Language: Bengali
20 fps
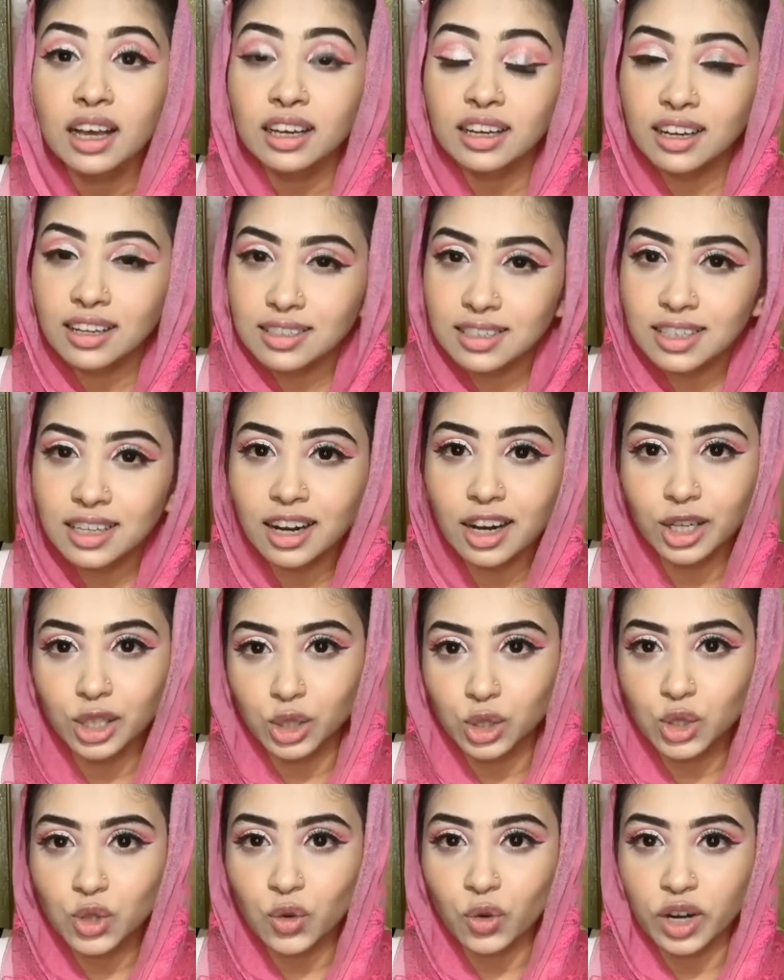কনসিলার
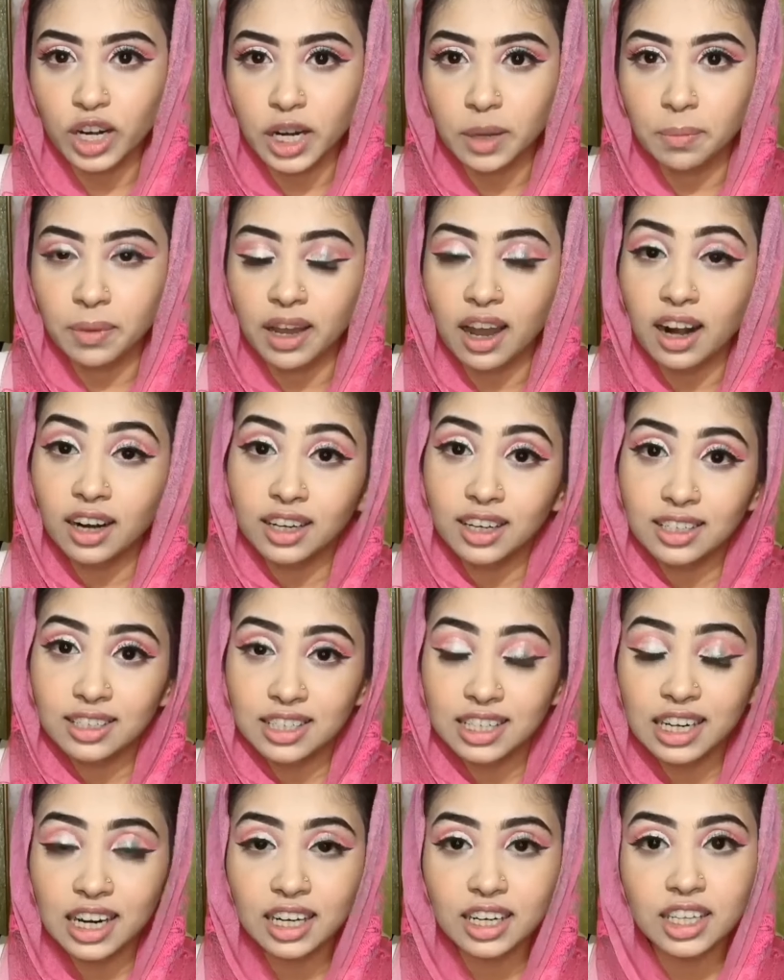ইউজ করে নেবে আর
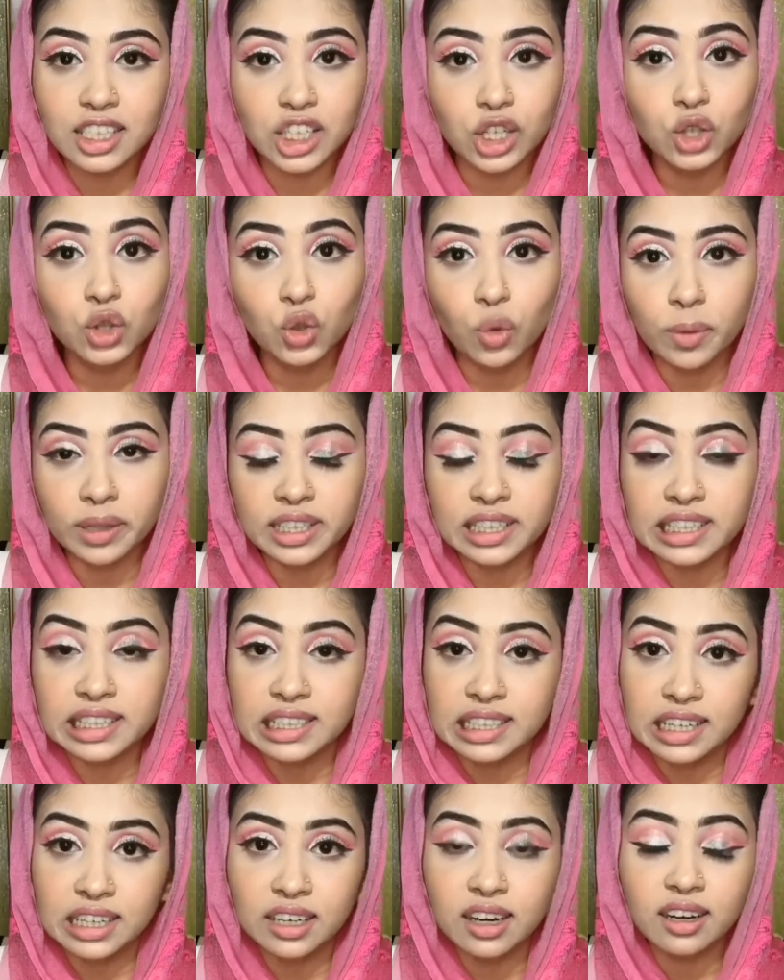কনসিলারটা যেন তোমাদের
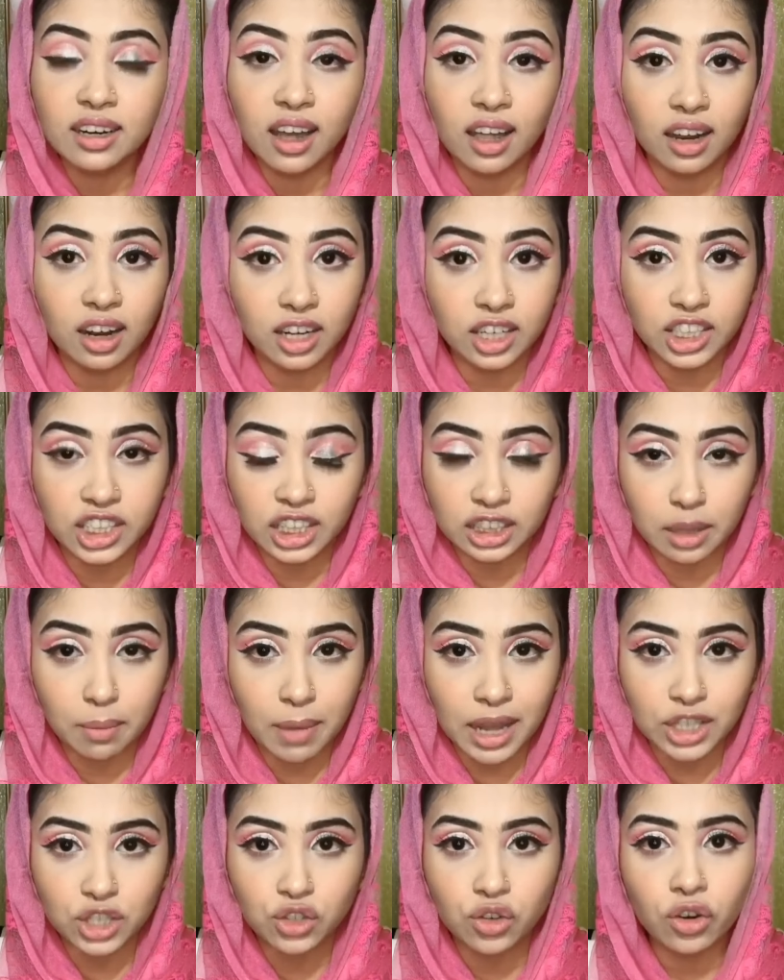স্কিনের কালারের সাথে
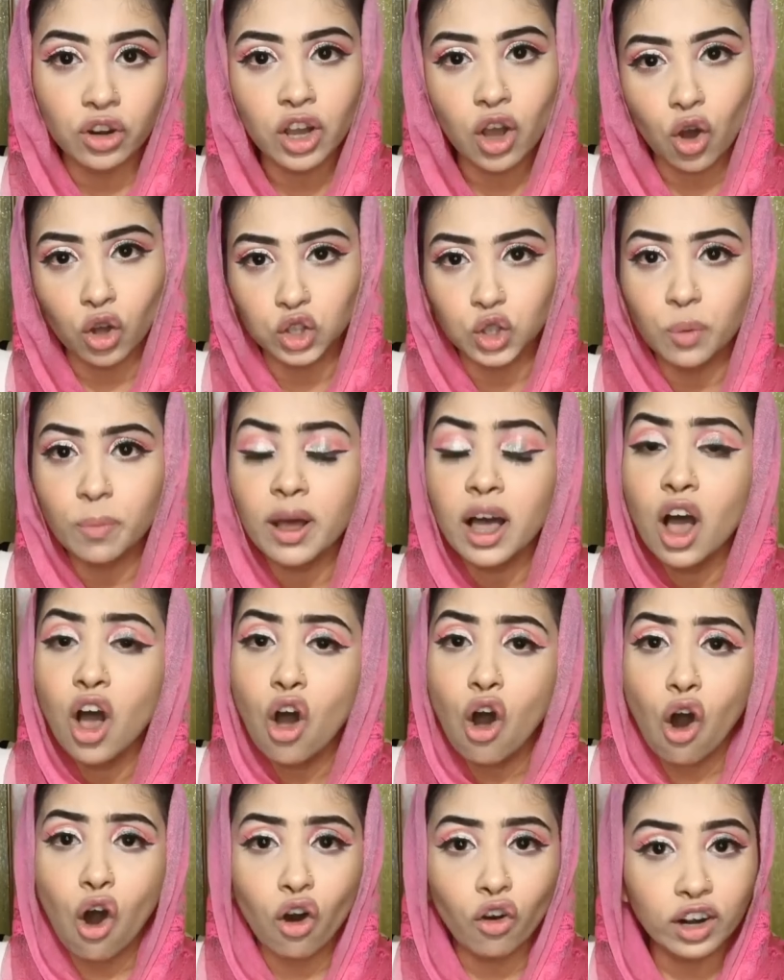ম্যাচ করে অথবা
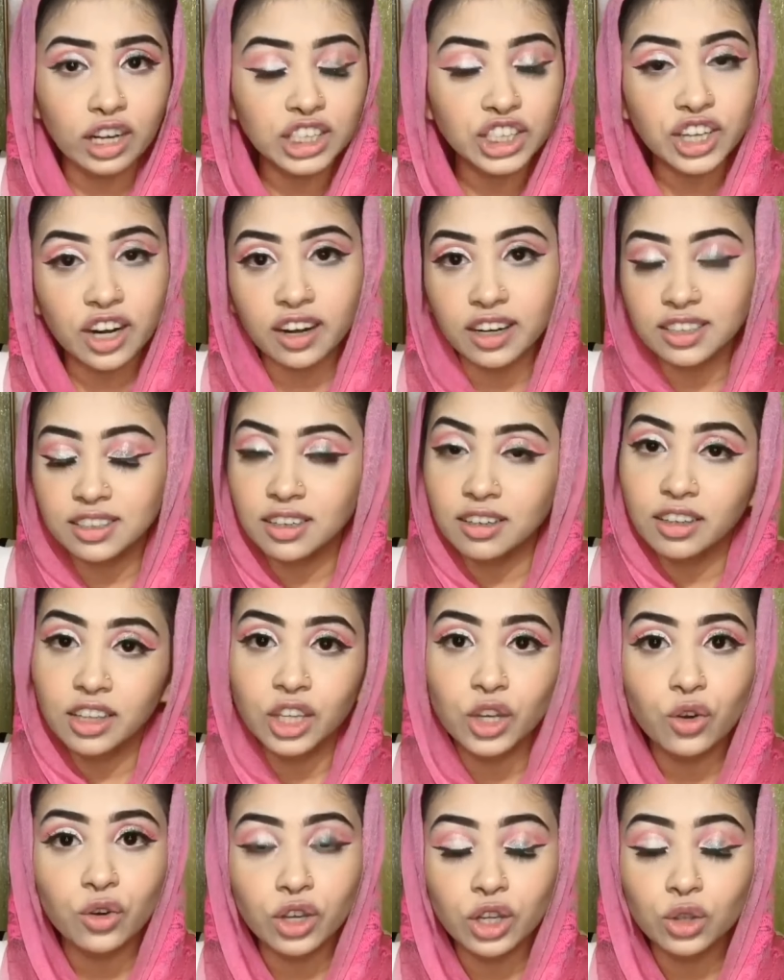অরেঞ্জ ক্যারেক্টার
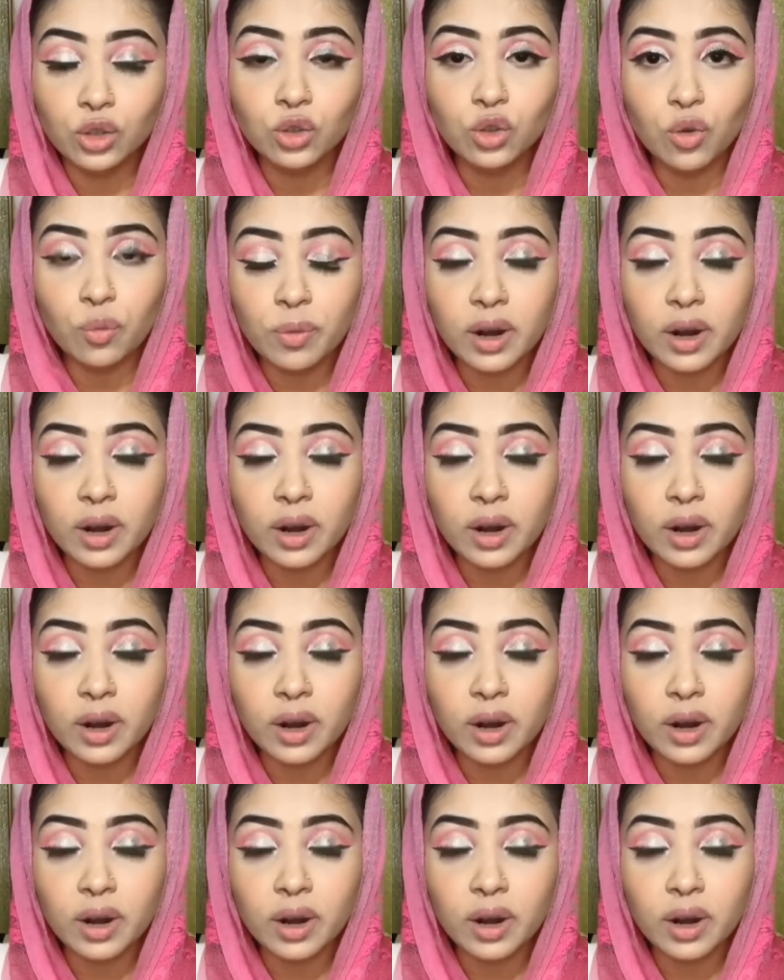দিয়েও কিন্তু তোমরা